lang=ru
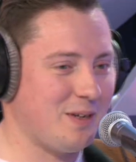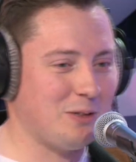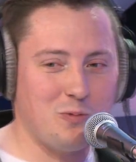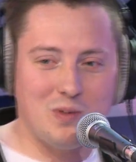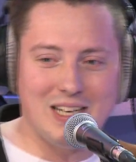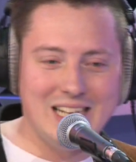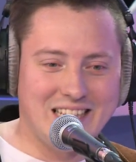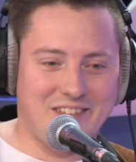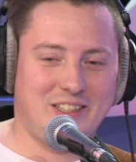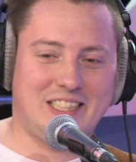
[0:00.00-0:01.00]
году мы
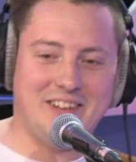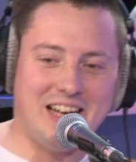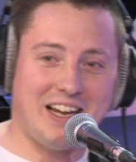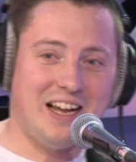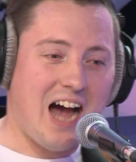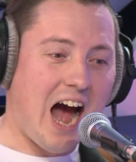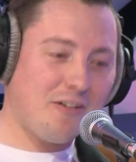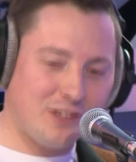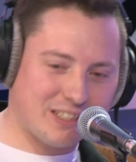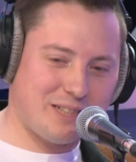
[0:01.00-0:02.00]
на фестивалях
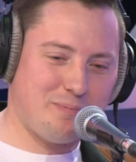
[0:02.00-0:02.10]
авторской